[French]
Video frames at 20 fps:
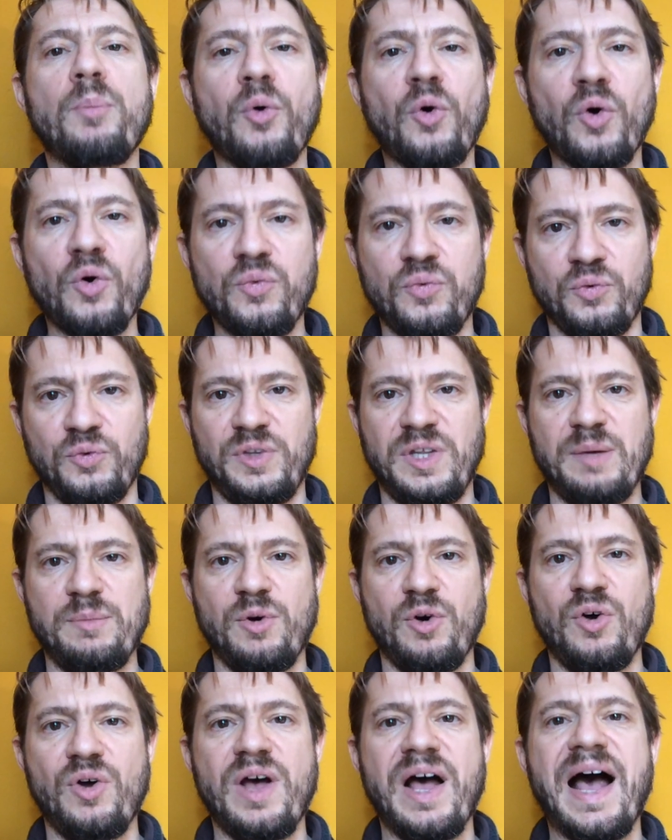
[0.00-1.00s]

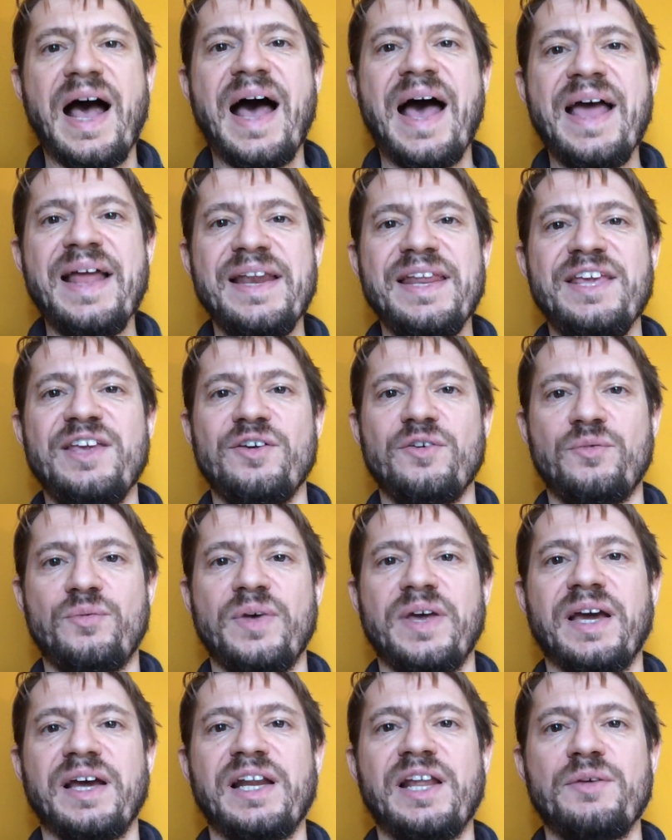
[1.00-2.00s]
profondément aller
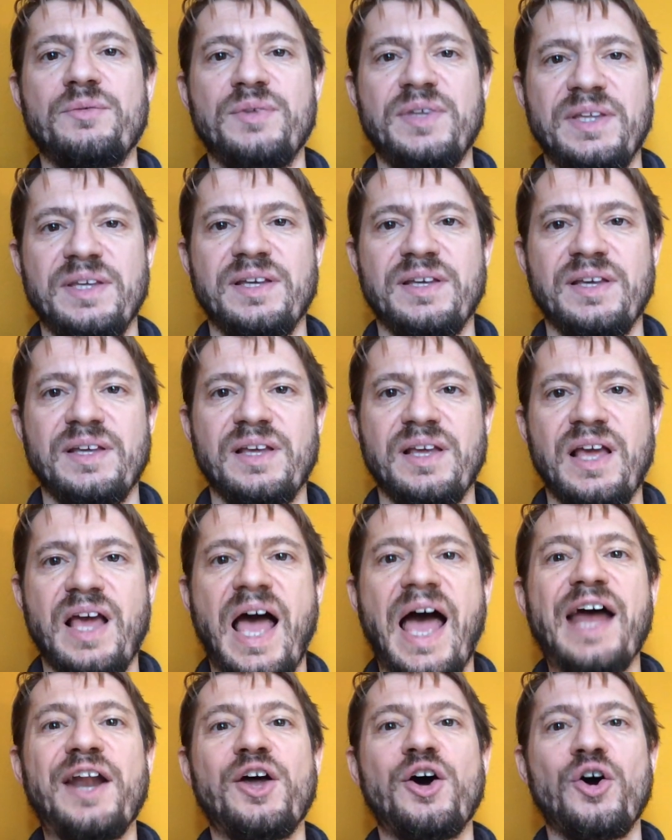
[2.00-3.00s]
vers la vie.
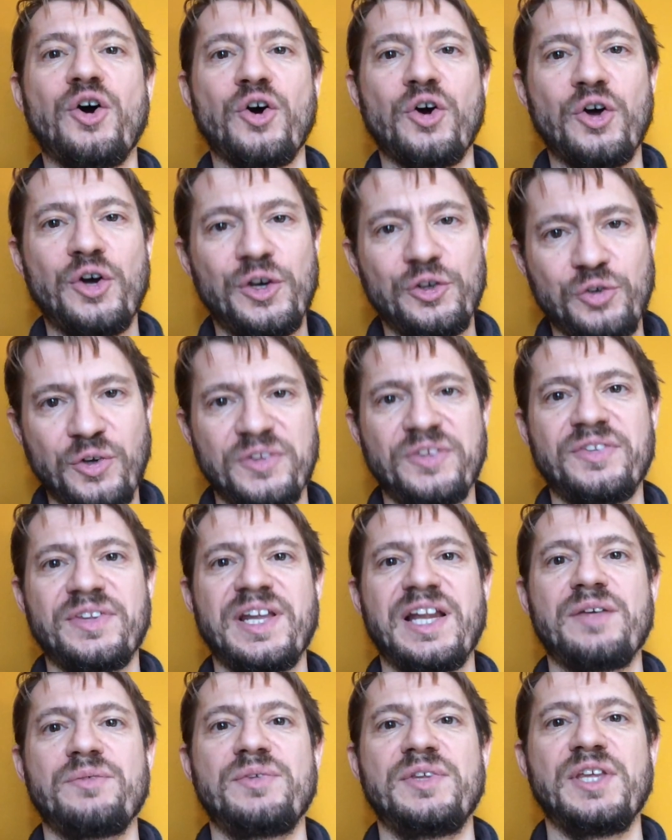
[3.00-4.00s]
Alors, choisissez
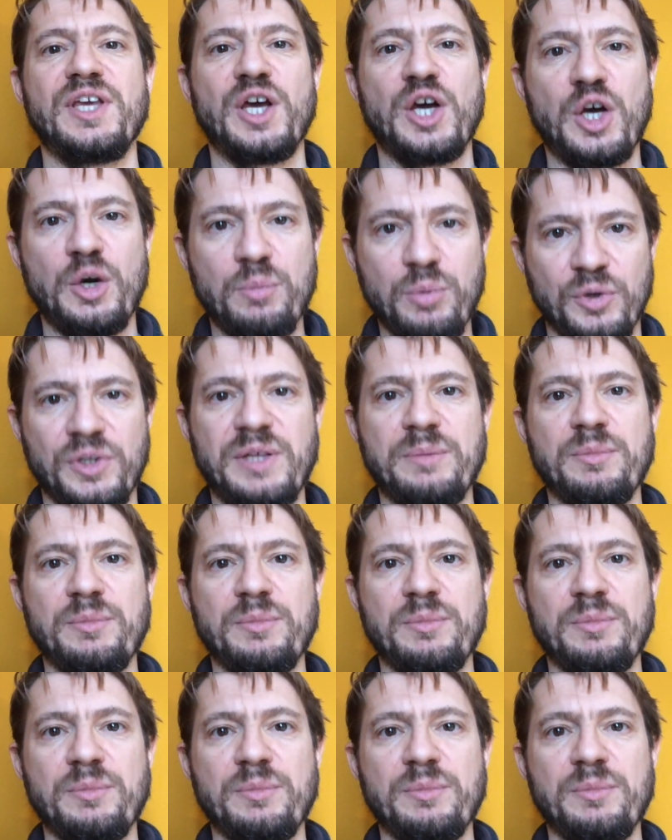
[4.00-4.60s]
la vie. Bon